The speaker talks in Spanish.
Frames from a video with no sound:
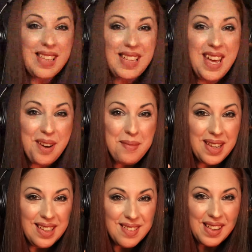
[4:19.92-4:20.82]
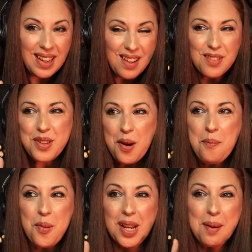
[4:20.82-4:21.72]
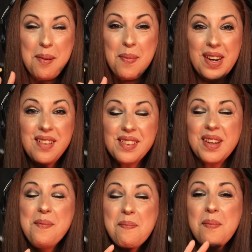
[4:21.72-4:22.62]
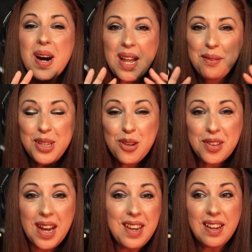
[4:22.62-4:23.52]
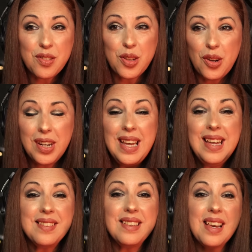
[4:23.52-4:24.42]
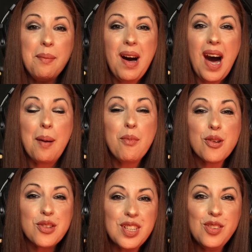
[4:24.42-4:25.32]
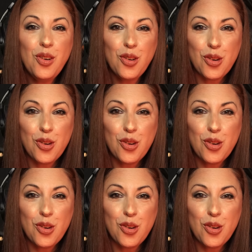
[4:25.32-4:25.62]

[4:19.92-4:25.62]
detenerme en esta canción porque me parece maravillosa. Esta canción se llama Amorcito